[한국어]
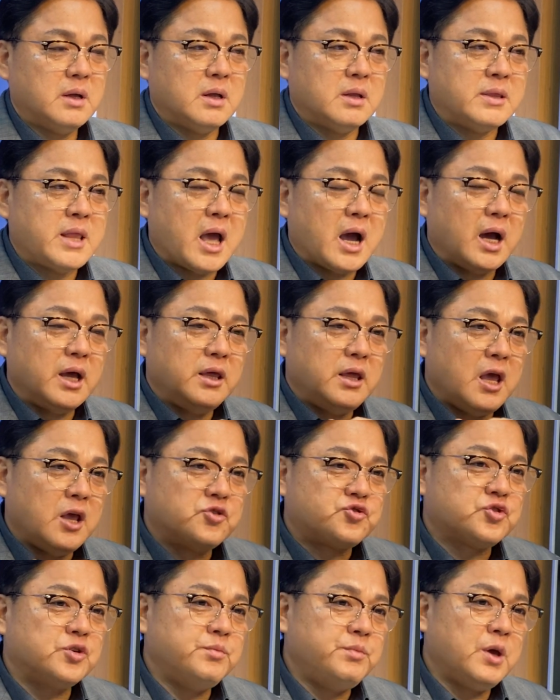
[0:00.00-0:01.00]
내가
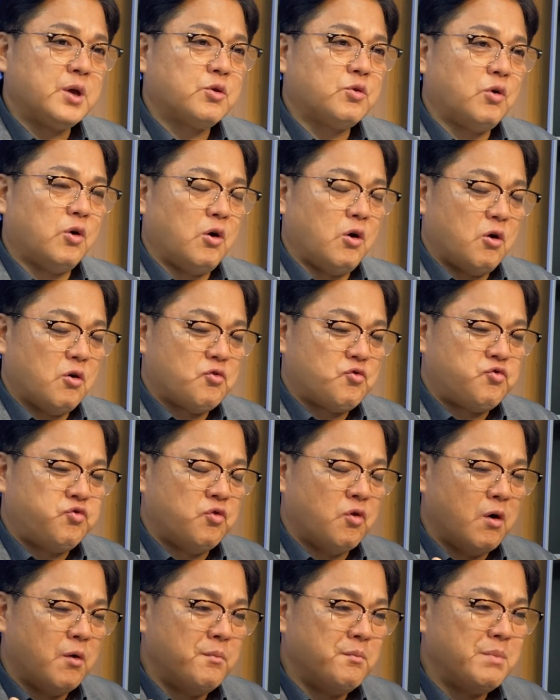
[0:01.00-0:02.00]
예수 믿고
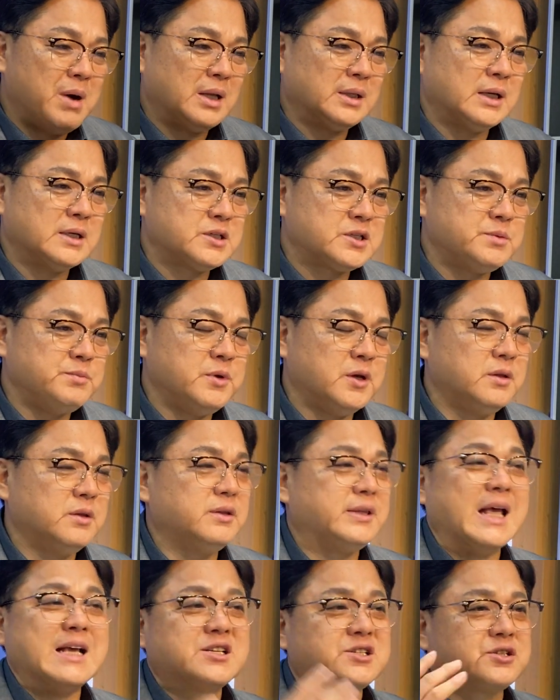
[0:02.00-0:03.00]
구원받았으면
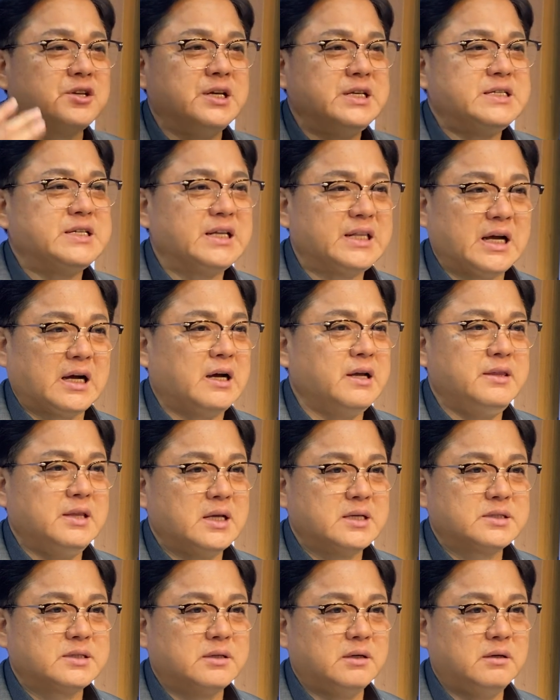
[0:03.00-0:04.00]
됐어. 이제 다
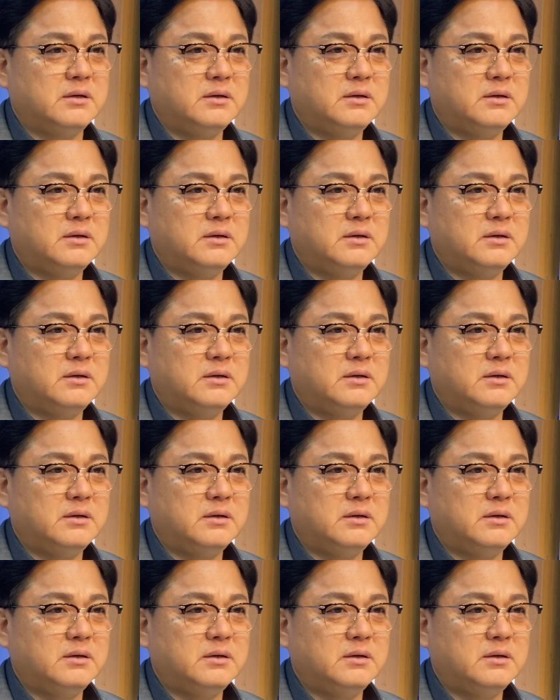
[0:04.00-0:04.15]
끝났어.